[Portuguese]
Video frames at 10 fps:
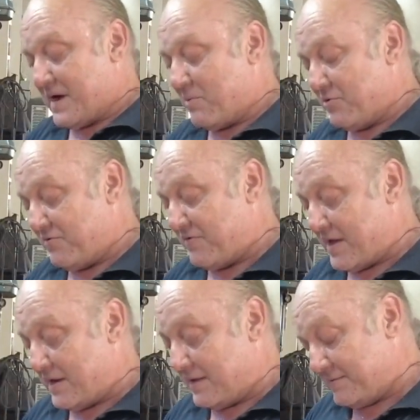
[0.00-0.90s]
Cabo de
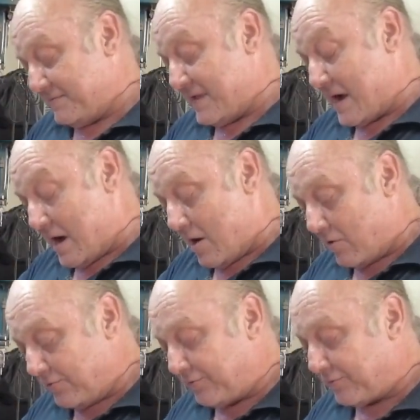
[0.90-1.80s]
vela da
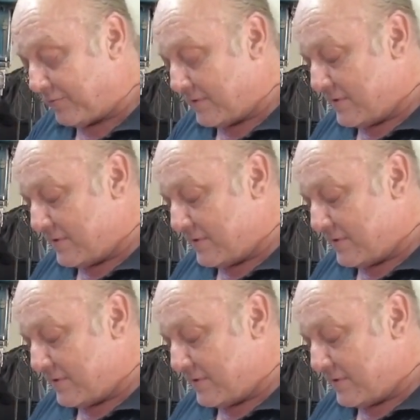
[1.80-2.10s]
Gauss.